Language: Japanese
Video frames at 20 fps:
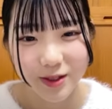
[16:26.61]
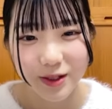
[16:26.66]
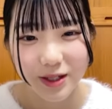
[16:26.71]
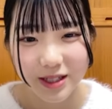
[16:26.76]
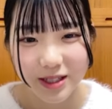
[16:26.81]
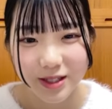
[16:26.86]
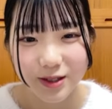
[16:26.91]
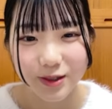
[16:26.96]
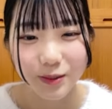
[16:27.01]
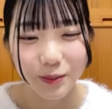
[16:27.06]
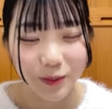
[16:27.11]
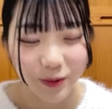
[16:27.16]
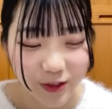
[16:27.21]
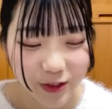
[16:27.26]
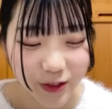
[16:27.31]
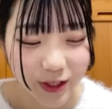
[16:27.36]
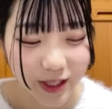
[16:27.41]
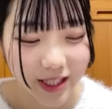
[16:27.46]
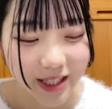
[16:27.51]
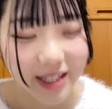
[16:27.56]
それはちょっと
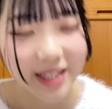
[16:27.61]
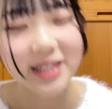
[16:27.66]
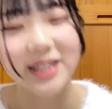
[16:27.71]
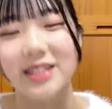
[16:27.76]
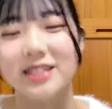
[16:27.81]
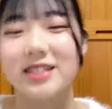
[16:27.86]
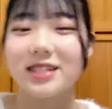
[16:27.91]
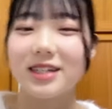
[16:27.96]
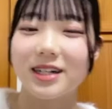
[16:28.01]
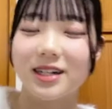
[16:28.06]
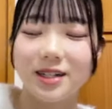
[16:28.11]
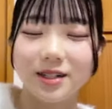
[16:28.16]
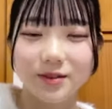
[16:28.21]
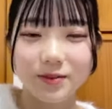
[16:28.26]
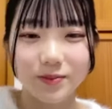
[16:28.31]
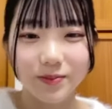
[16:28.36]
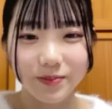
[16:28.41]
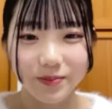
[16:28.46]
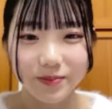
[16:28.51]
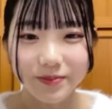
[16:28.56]
申し訳ないですが
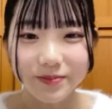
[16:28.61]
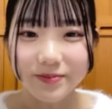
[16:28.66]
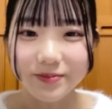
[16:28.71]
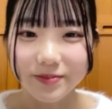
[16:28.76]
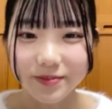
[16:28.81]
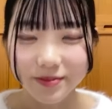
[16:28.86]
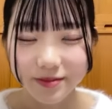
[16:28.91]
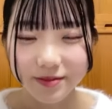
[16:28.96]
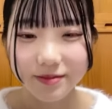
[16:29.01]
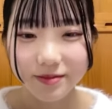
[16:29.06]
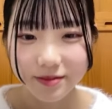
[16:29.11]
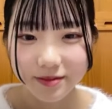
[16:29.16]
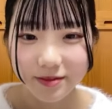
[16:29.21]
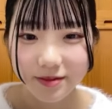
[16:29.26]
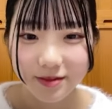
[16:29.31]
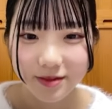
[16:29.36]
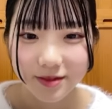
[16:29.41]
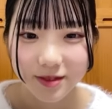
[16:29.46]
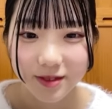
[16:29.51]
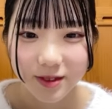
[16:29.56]

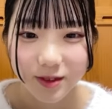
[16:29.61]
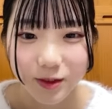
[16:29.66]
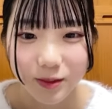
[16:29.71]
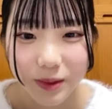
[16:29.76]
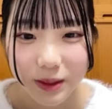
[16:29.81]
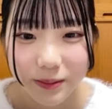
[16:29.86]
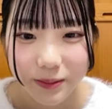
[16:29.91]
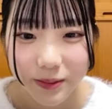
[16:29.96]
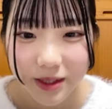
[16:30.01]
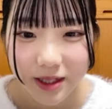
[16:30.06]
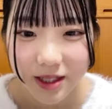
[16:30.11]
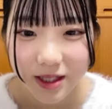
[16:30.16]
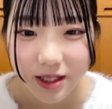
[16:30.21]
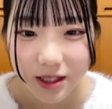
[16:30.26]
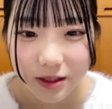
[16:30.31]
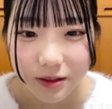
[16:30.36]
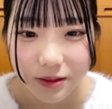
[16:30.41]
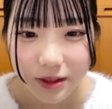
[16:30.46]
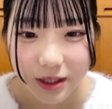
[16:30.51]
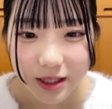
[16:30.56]
そうお前生まれて
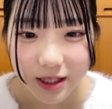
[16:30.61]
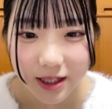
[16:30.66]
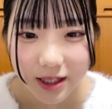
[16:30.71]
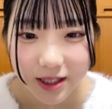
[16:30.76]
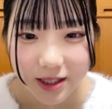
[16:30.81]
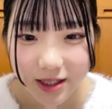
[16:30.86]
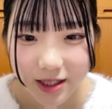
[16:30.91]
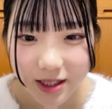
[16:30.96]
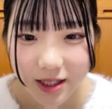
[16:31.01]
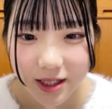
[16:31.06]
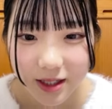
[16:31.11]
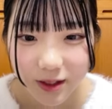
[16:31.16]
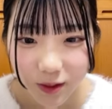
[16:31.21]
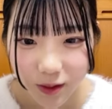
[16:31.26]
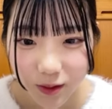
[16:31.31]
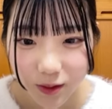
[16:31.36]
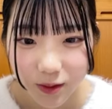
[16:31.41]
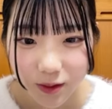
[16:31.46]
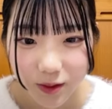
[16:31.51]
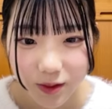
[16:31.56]
ないよなって感じやけど
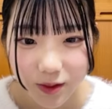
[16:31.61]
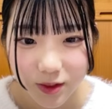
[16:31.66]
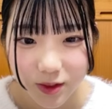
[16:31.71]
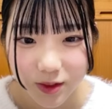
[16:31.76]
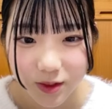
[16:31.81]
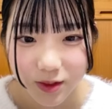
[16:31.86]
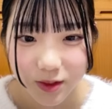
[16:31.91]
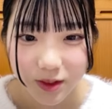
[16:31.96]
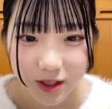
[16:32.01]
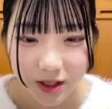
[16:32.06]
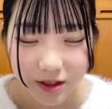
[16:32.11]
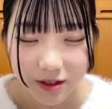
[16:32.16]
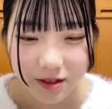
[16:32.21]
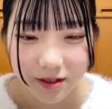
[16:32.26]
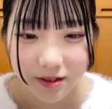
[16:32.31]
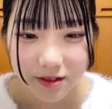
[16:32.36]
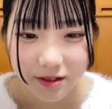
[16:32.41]
ちょっとね